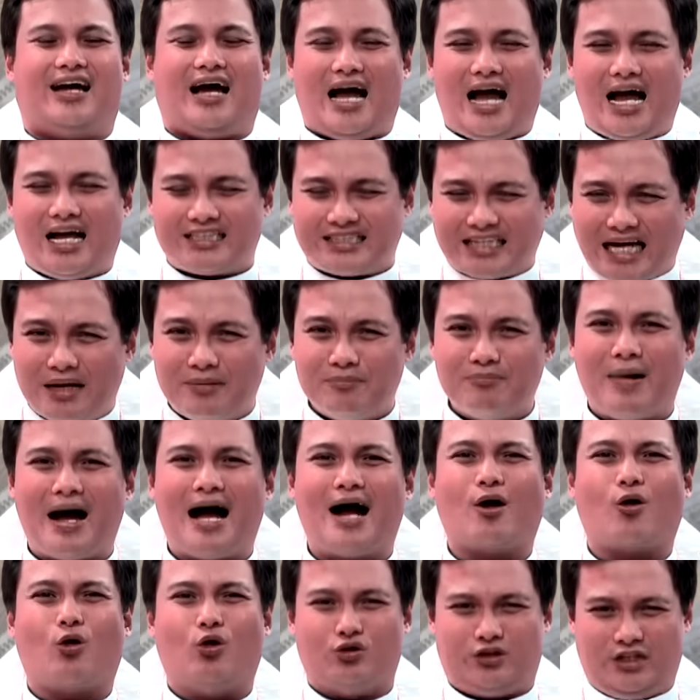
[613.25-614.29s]
saan
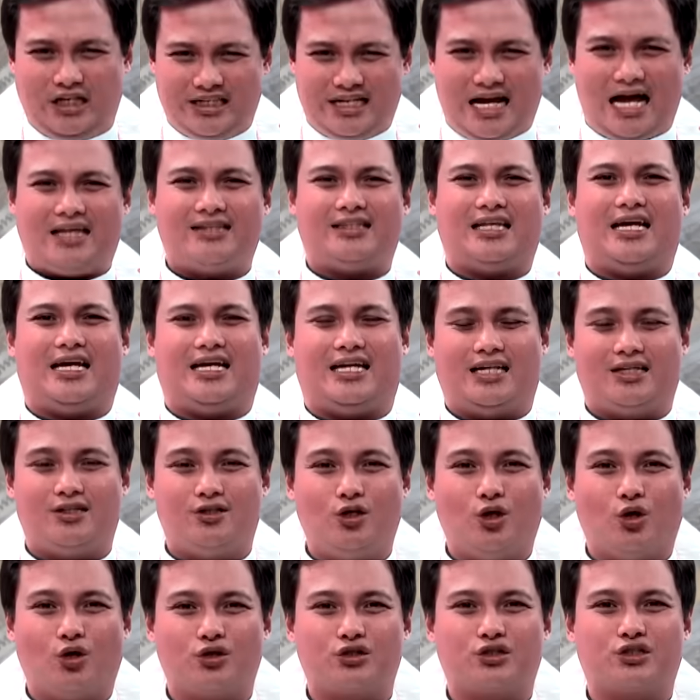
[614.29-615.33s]
ba ako dinadala ng
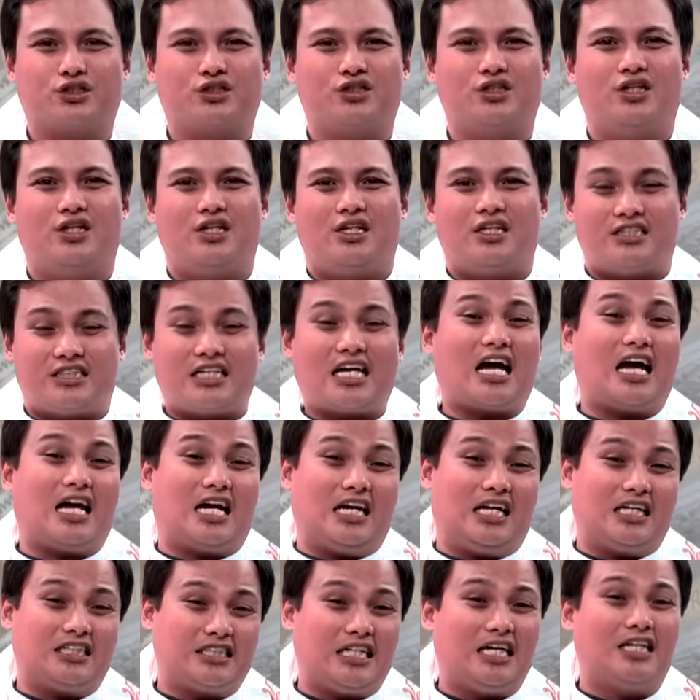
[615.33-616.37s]
Diyos sa
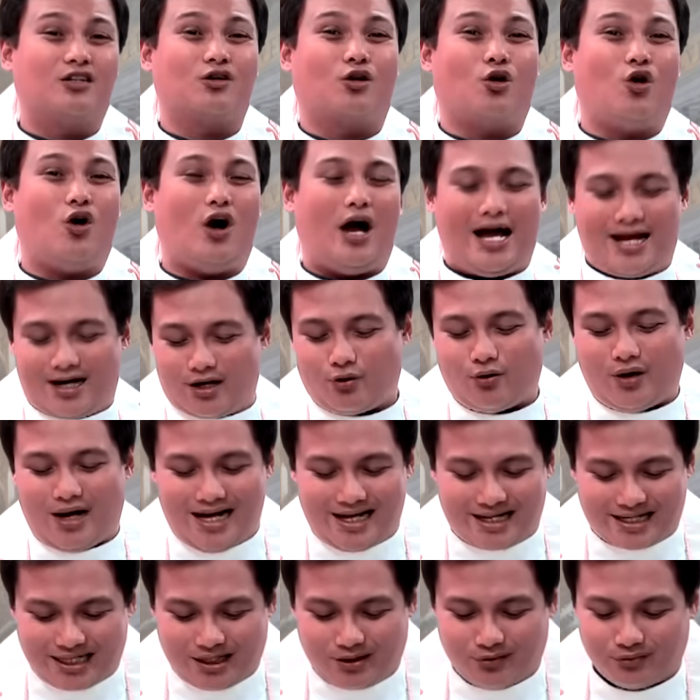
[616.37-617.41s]
karanasan ko
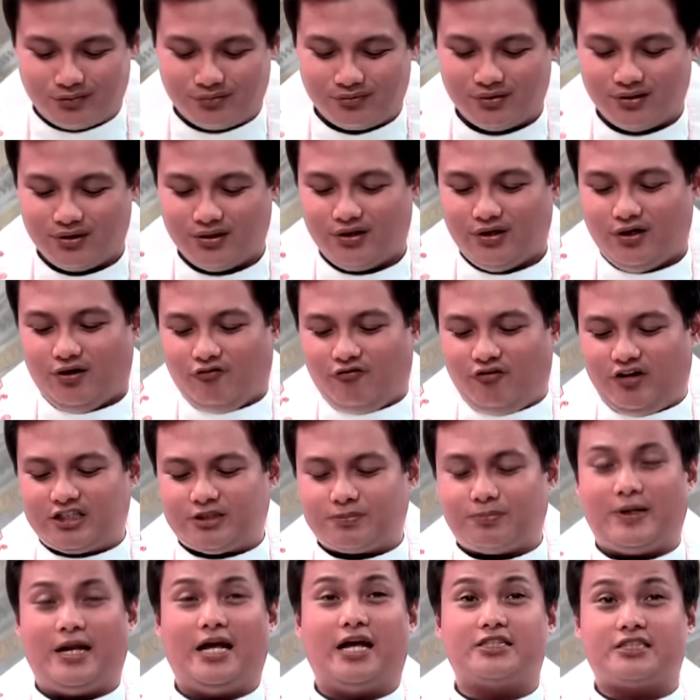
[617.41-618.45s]
araw-araw? Which
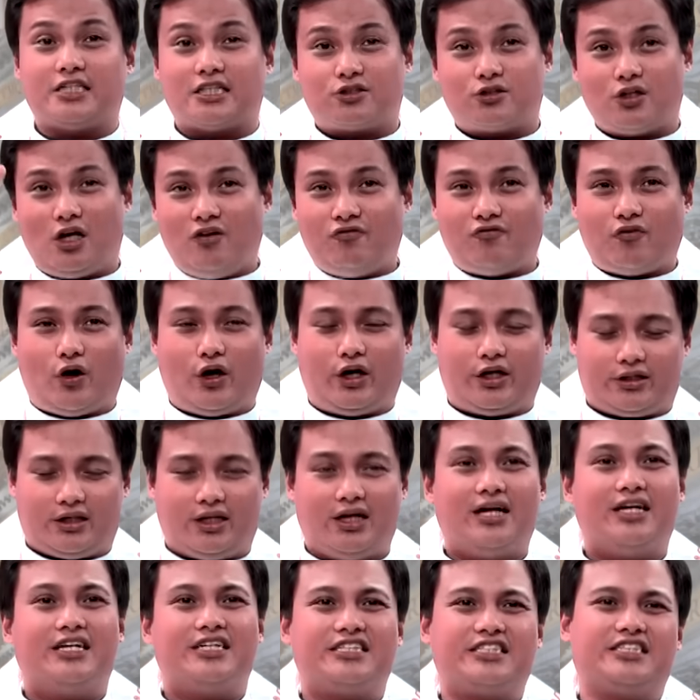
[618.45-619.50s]
brings us to the fourth,
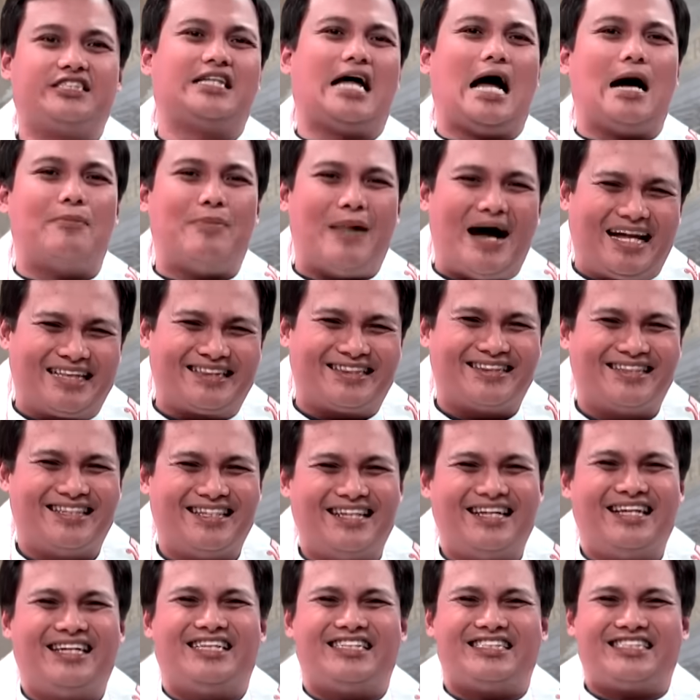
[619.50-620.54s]
stabat.
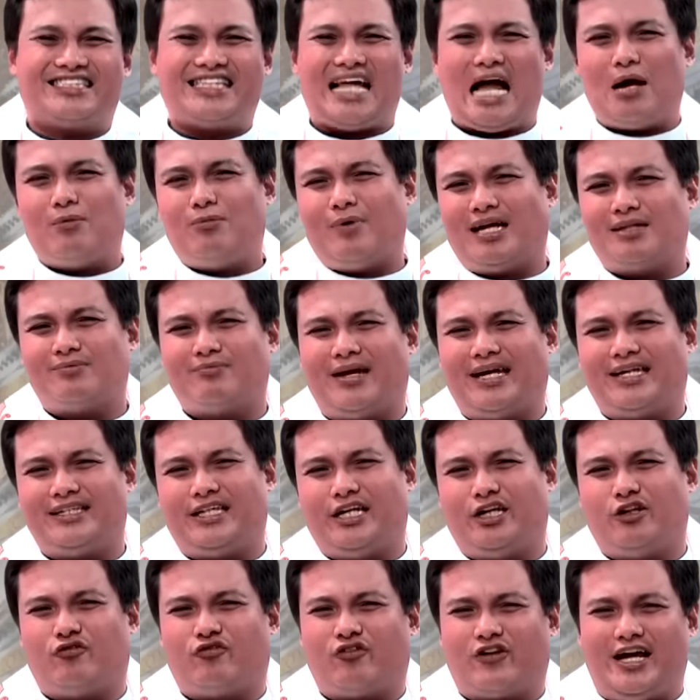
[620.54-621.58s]
Stabat, my
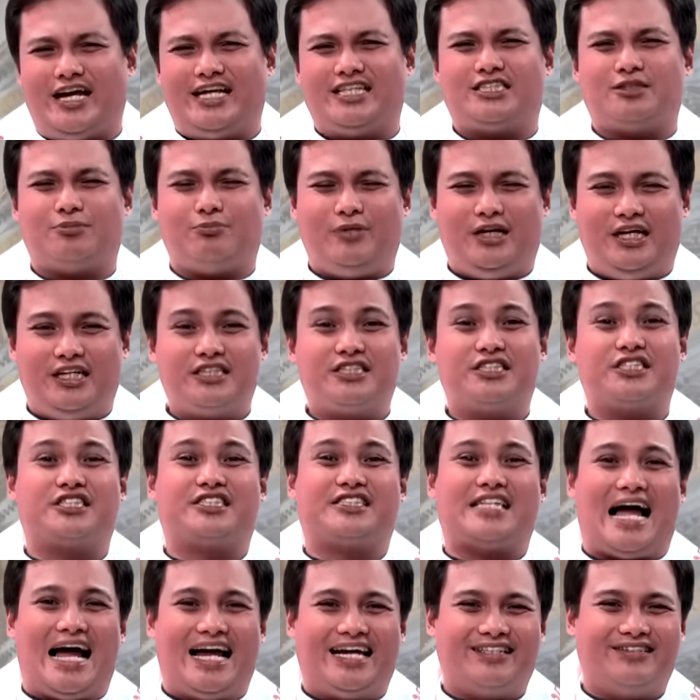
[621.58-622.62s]
dear friends, means
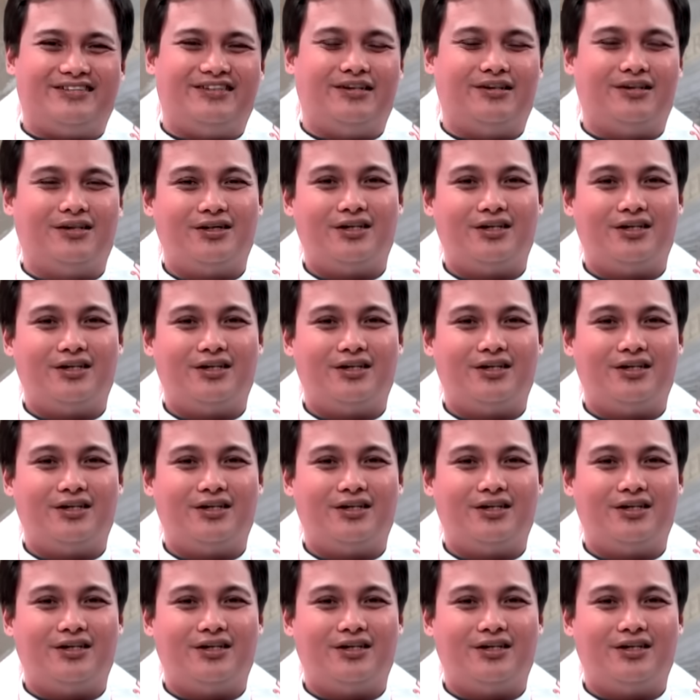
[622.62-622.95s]
stand,